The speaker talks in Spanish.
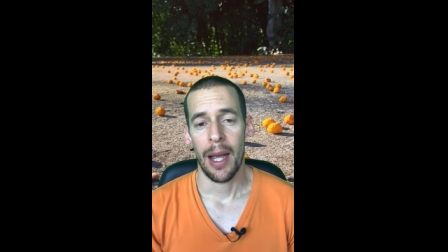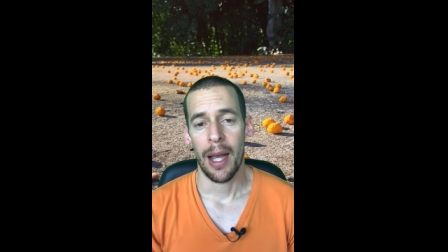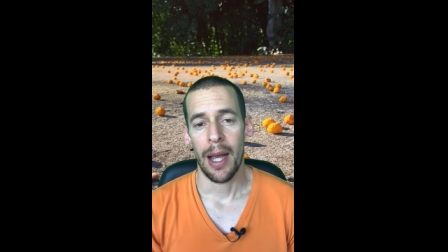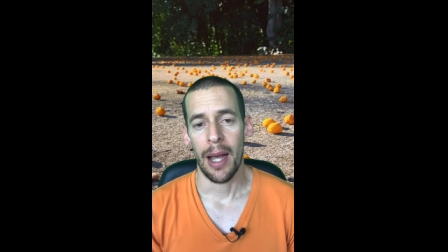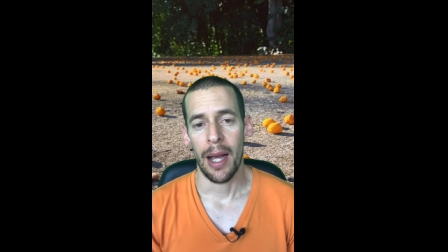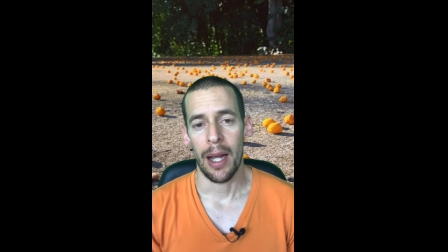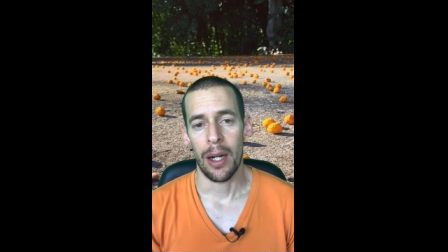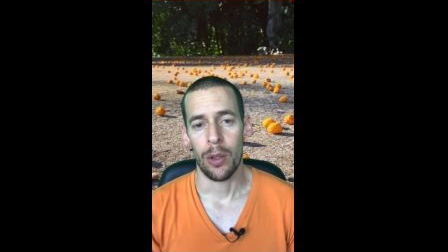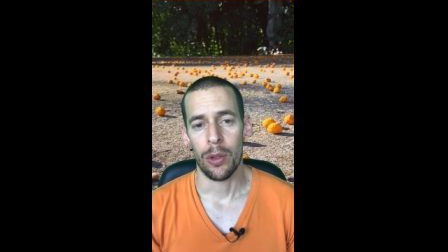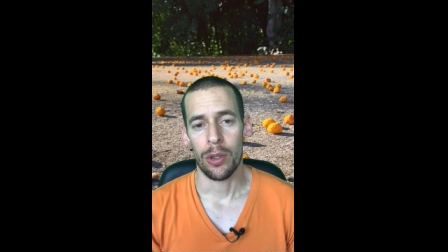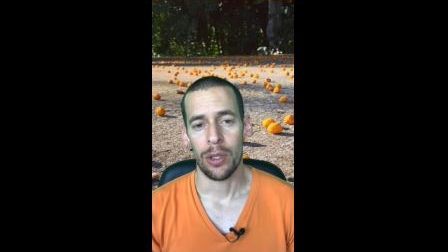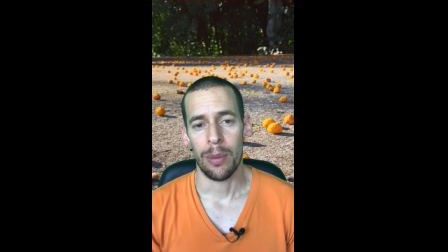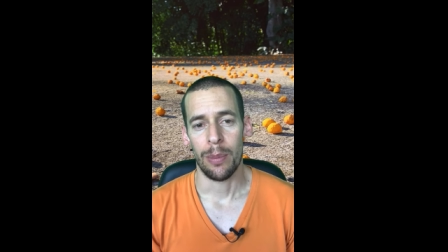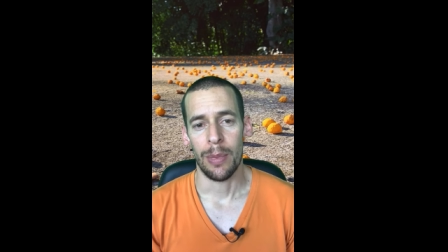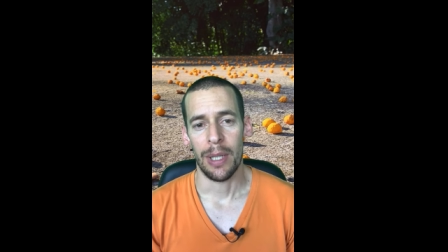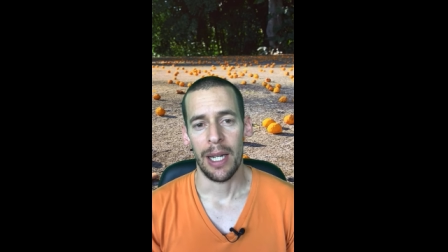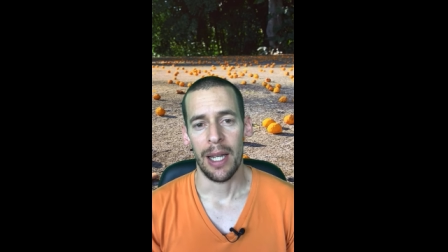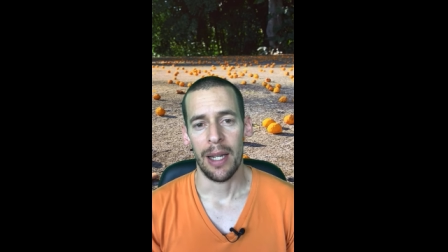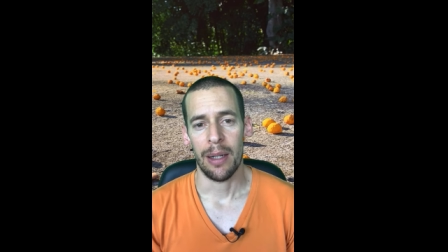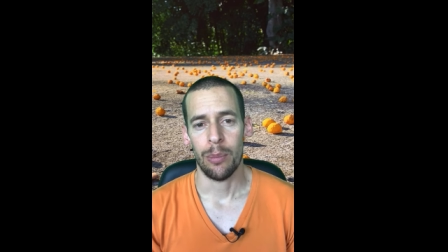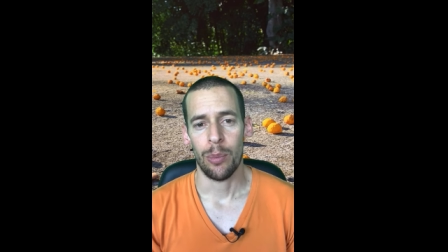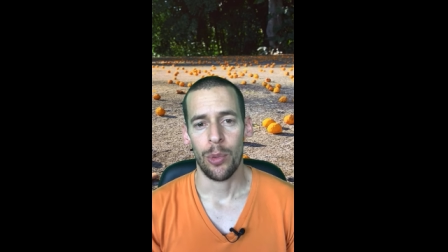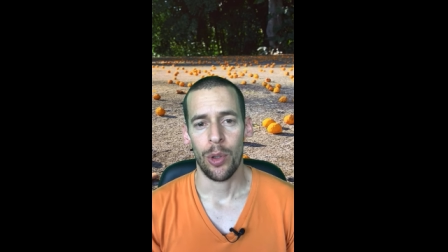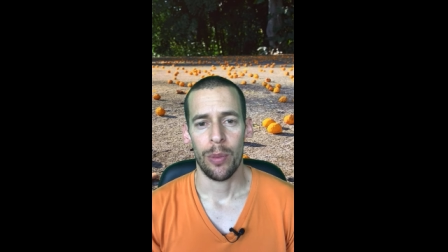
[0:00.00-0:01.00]
Algo
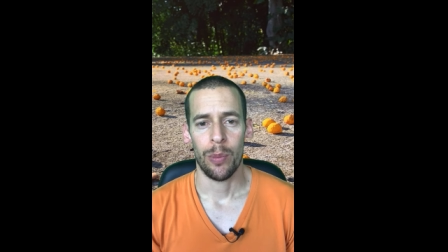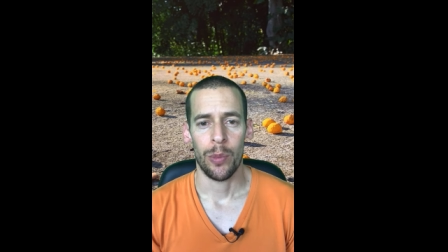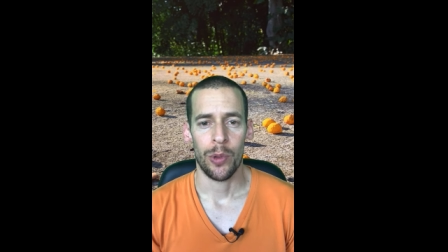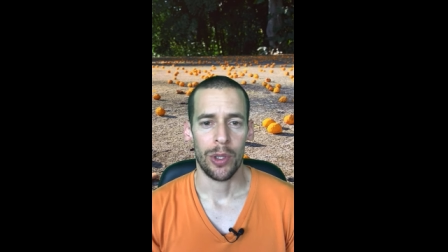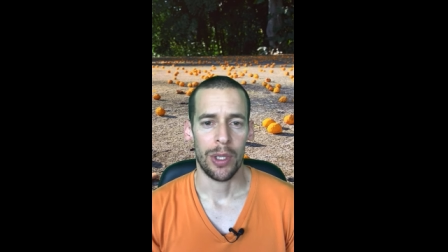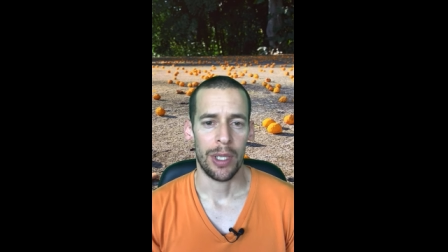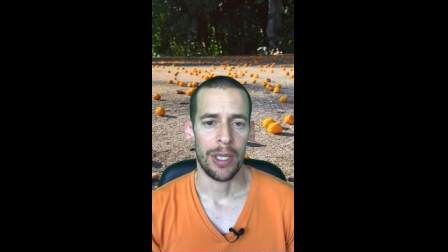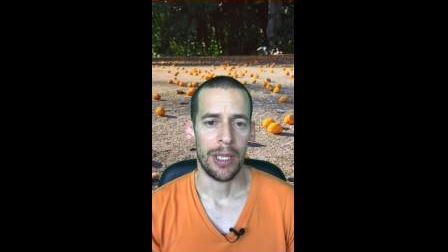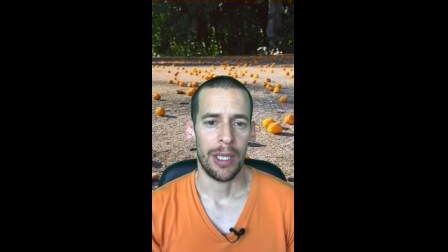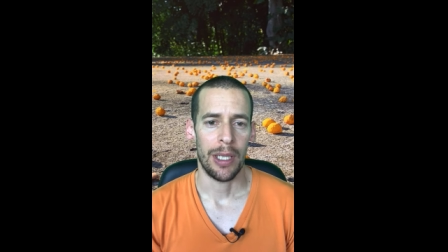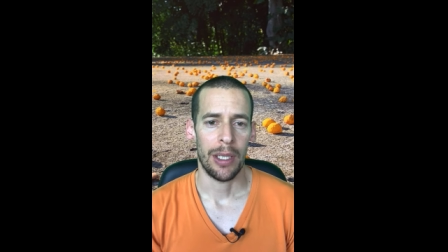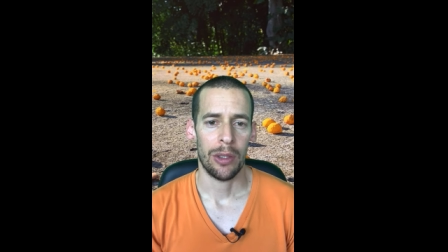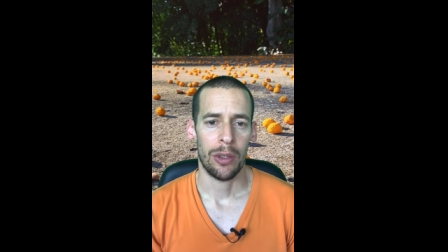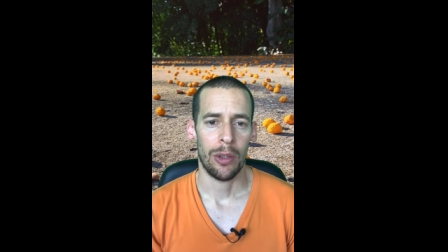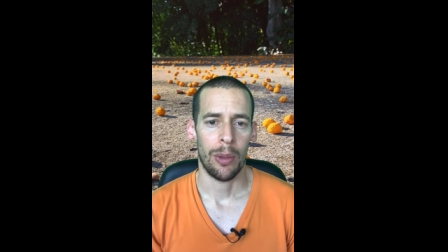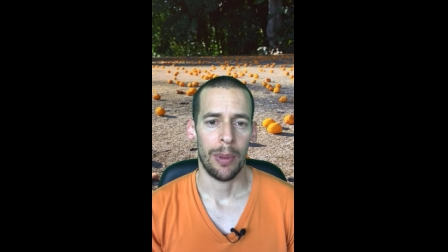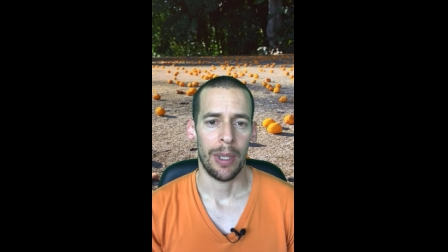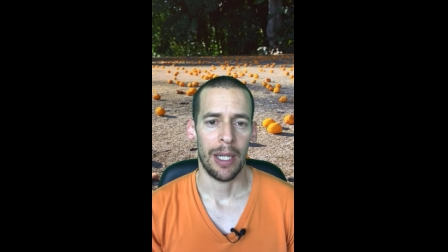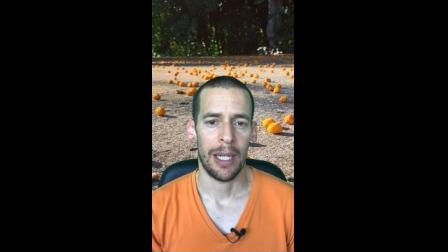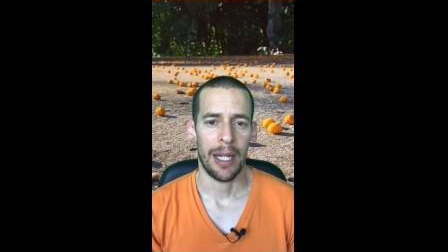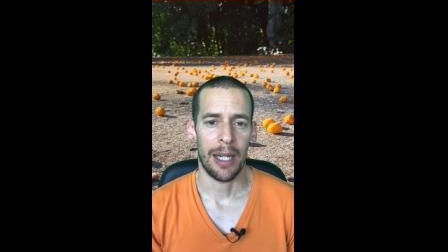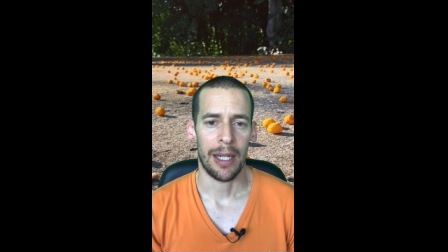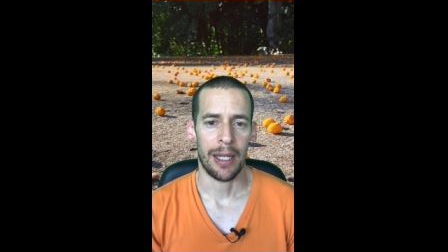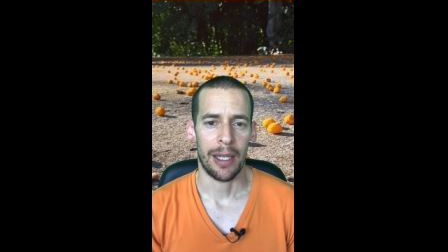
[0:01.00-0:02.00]
similar podemos decir
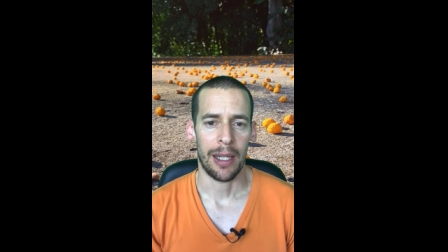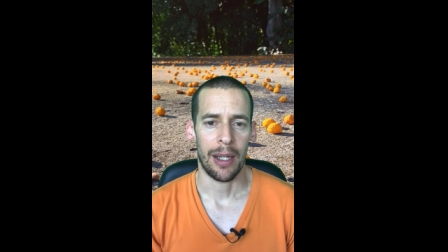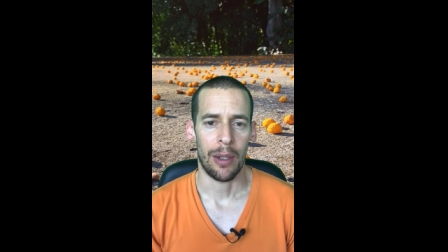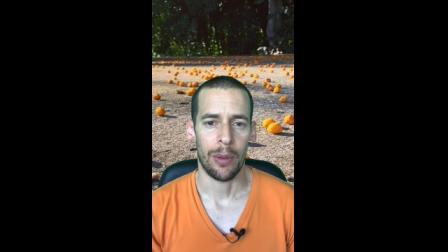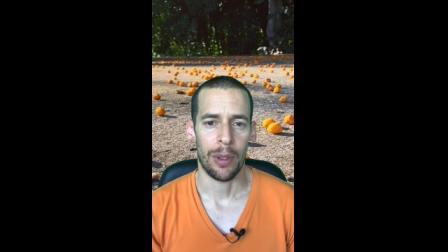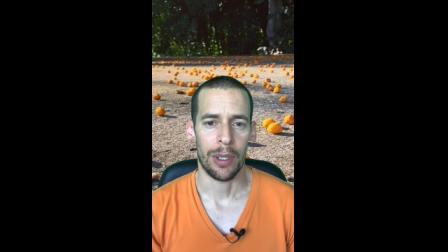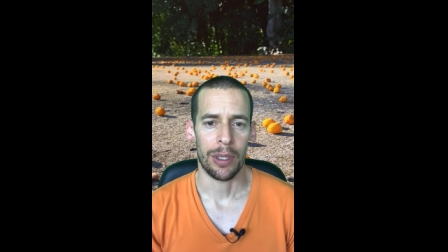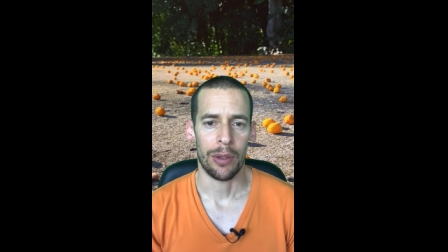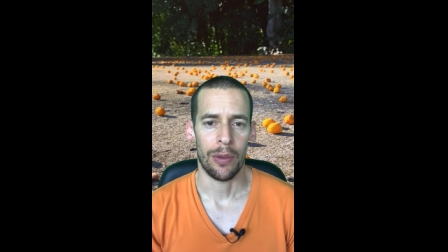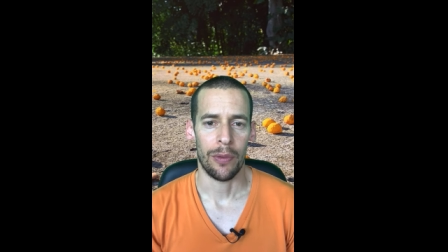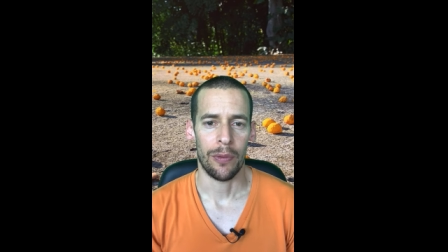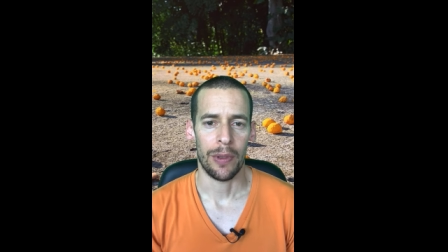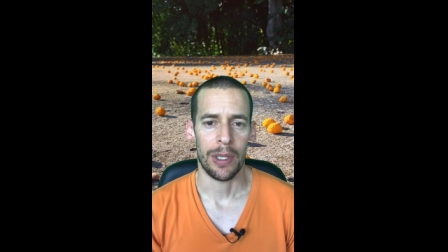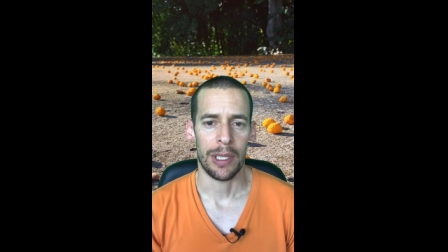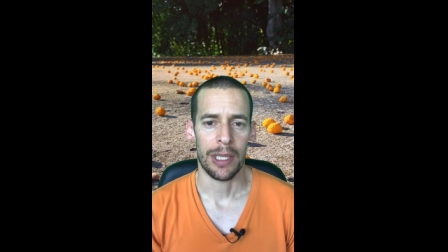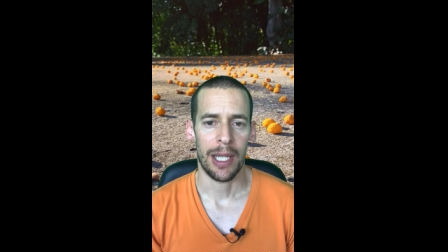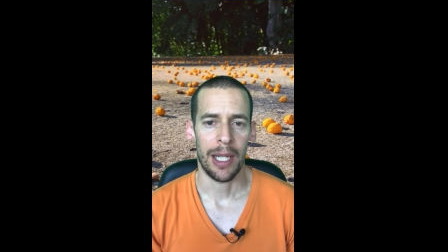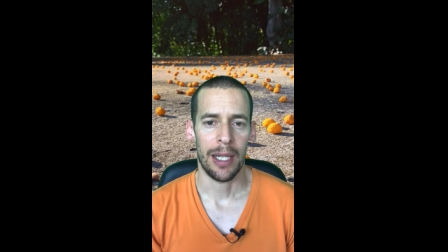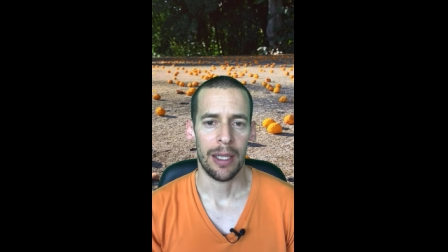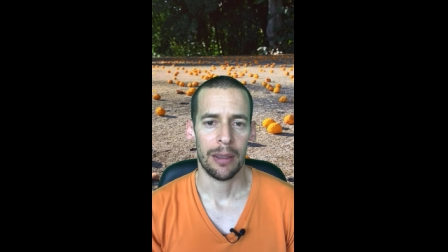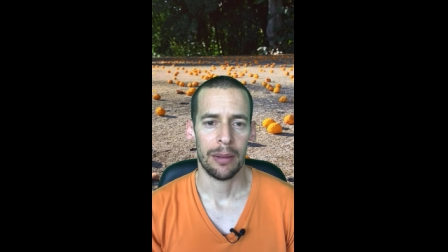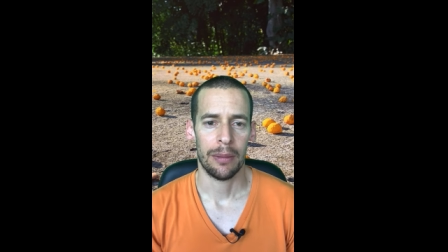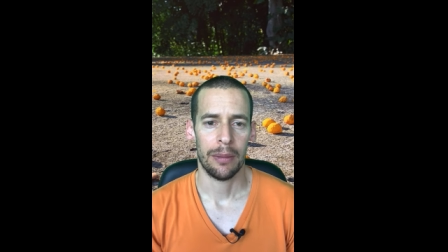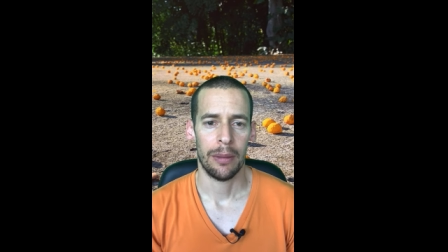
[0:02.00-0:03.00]
sobre la recaudación
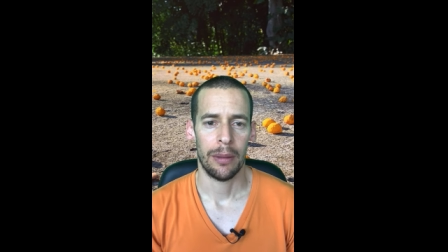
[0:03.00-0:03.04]
fiscal.